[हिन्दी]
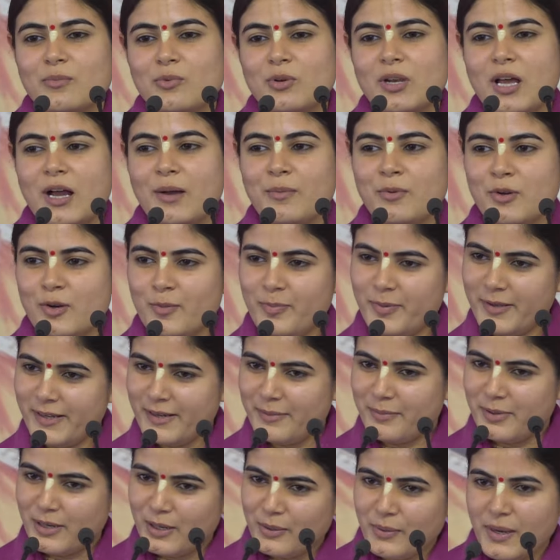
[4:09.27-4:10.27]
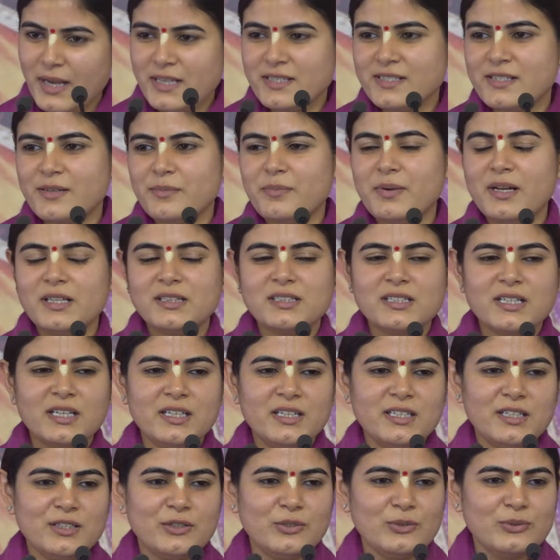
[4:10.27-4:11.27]
बोला हमको पहले भगवान से बात
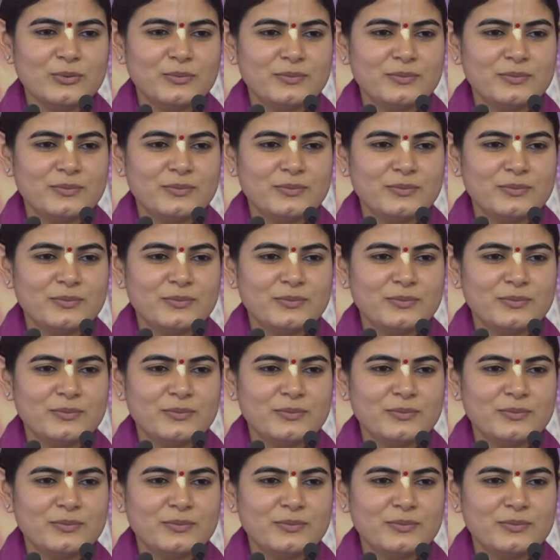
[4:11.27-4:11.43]
करने दो